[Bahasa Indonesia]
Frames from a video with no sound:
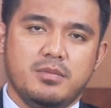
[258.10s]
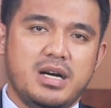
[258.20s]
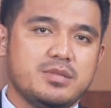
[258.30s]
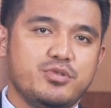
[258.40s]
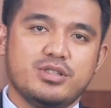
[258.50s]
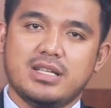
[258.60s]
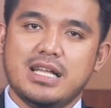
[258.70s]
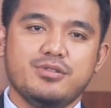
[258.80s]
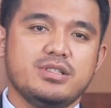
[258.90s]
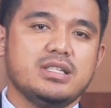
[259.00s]
Mazmur
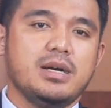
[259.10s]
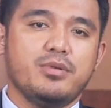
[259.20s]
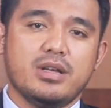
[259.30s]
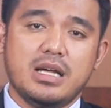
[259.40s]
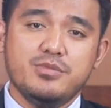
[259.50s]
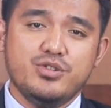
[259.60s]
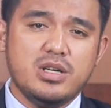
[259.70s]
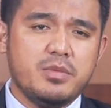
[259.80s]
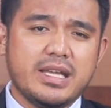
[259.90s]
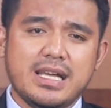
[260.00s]
136
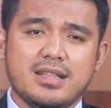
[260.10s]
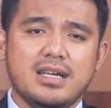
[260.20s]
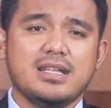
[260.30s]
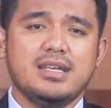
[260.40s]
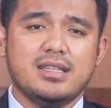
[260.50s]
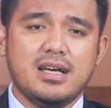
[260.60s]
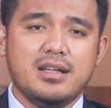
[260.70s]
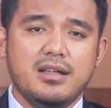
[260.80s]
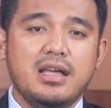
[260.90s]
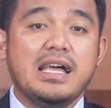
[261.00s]
juga mengingatkan
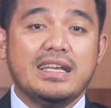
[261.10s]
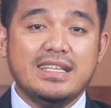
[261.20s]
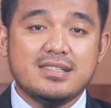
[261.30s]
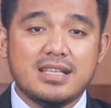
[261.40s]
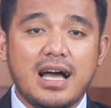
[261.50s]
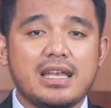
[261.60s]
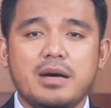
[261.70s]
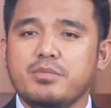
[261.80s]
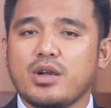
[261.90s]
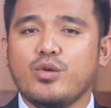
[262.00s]
kita, di
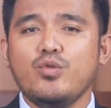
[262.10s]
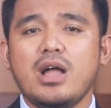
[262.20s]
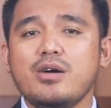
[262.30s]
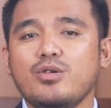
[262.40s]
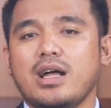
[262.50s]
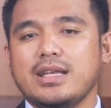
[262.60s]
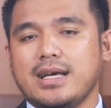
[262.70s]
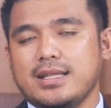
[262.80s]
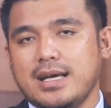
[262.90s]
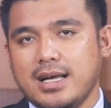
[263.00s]
sana berulang-ulang
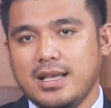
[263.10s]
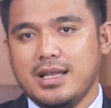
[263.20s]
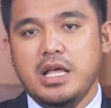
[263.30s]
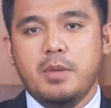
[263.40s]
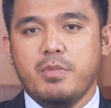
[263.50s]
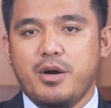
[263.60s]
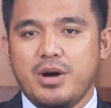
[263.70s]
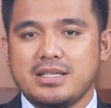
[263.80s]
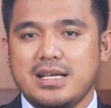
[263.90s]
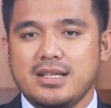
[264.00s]
dikatakan
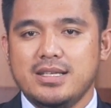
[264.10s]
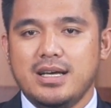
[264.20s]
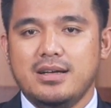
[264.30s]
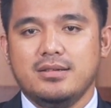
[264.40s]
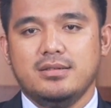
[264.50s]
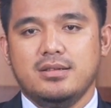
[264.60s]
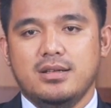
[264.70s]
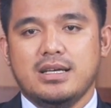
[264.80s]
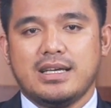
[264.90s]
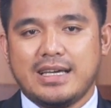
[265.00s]
bahwasanya
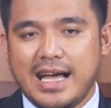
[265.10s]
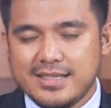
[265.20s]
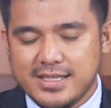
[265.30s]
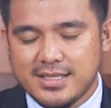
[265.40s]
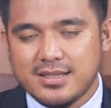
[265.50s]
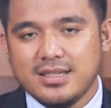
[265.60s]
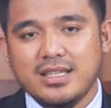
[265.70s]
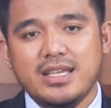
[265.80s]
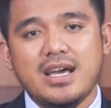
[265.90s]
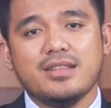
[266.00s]
kasih
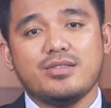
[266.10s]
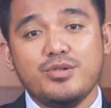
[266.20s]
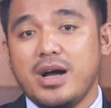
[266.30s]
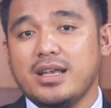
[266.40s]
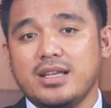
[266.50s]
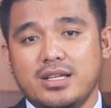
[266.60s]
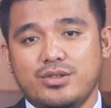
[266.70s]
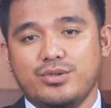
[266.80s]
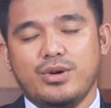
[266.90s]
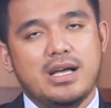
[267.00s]
setia Tuhan
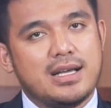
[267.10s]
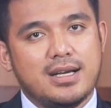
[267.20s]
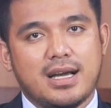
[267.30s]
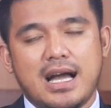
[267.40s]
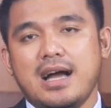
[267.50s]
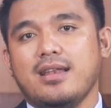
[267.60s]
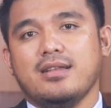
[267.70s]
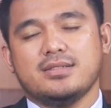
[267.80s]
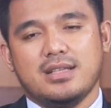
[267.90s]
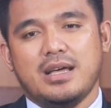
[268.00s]
itu
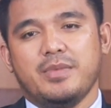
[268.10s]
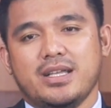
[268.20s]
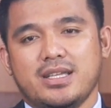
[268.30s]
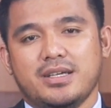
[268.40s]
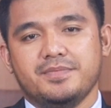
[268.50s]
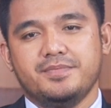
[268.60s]
kekal selamanya.